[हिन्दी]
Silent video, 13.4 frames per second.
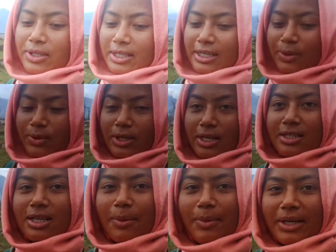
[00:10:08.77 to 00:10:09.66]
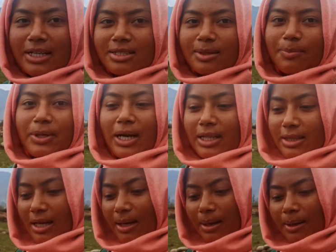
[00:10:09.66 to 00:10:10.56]
रही है क्योंकि इसका बर्थडे जब भी
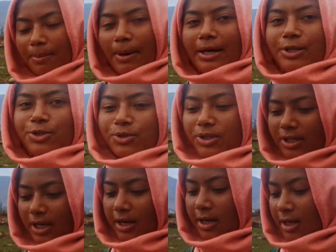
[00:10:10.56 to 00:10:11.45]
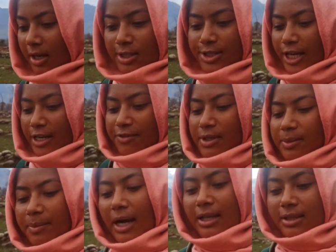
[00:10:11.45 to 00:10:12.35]
आता है बारिश होती है
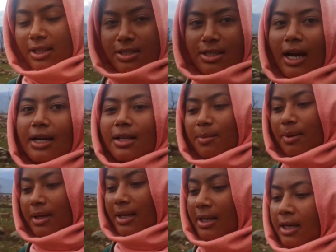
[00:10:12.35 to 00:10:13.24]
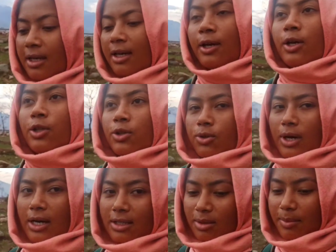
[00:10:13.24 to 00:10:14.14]
जनवरी में आता है स्टार्टिंग में तो
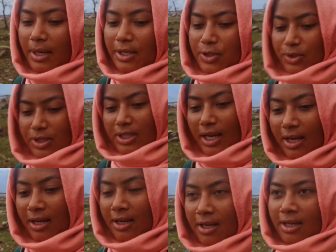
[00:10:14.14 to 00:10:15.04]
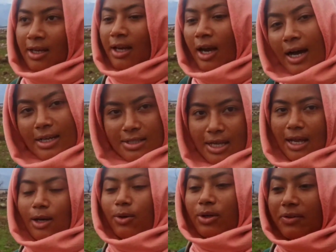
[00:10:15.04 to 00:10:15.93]
हर दिन बारिश होती है हर
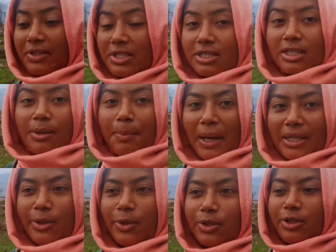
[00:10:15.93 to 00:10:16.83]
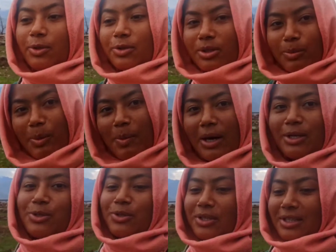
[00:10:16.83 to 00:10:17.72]
साल और इवन जिस दिन पैदा हुई थी उस दिन भी
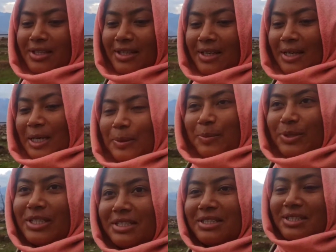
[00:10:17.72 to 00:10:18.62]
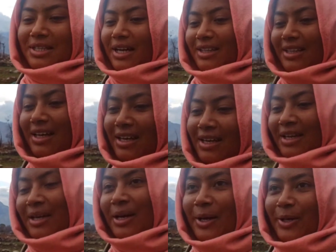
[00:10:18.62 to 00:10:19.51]
बारिश हो रही थी मुझे अच्छे से याद है
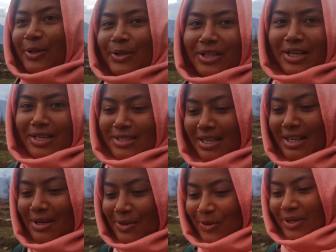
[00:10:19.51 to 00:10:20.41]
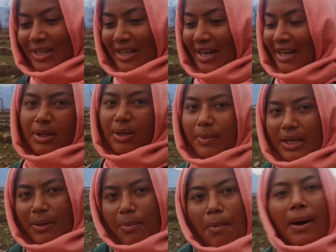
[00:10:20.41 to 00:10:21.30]
अच्छी तो ये इसीलिए रो रही है मेरे
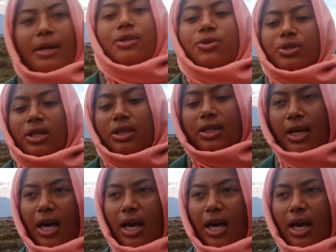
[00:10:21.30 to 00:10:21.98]
बर्थडे में बारिश हो जाती